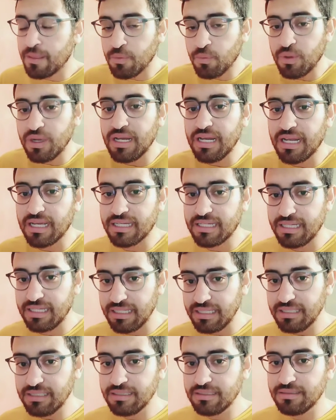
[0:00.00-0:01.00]

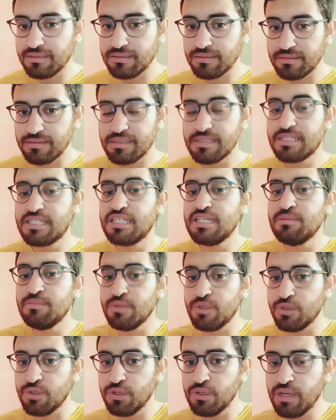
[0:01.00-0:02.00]
ولكن سي
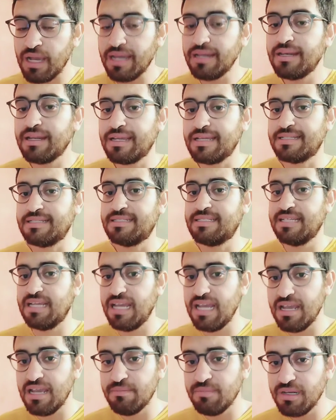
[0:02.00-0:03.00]
ميو انك
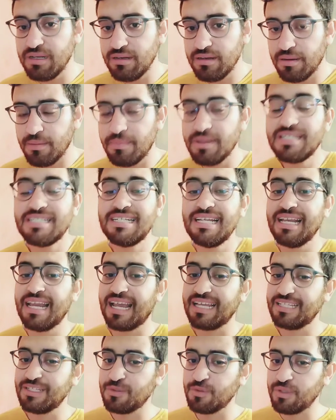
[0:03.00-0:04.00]
تتعامل بهادشي اللي
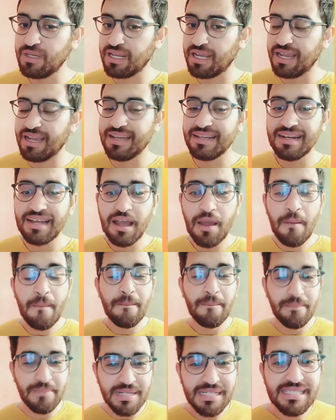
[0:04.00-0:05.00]
غادي نقول لك انا
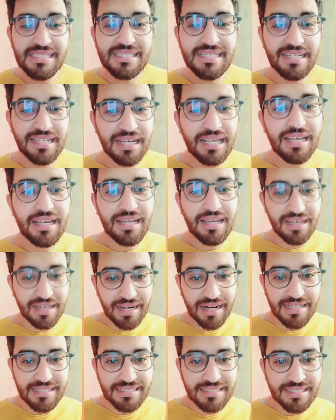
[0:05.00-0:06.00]
باش تسلك
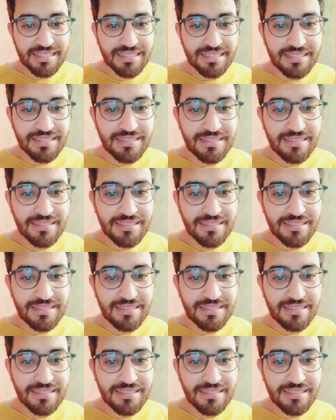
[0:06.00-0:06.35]
راسك